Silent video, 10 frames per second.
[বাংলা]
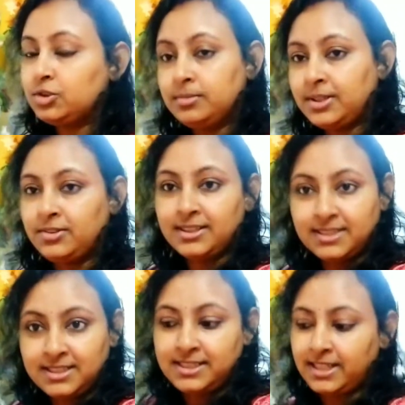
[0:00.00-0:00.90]
শুধুমাত্র
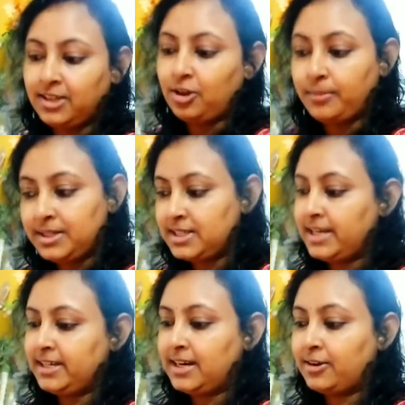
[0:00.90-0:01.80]
চিকেন হবে
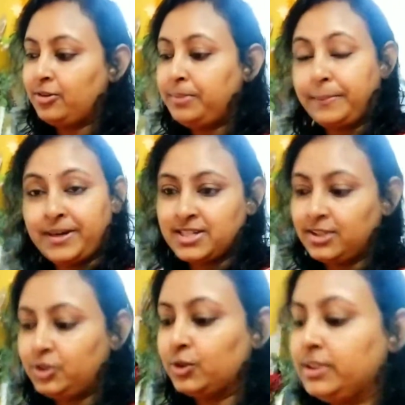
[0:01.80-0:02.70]
সেইটার এখন
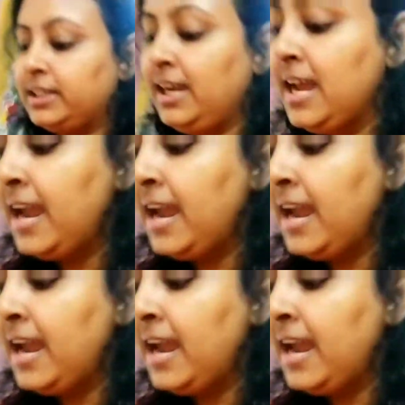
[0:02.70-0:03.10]
প্রিপারেশান চলছে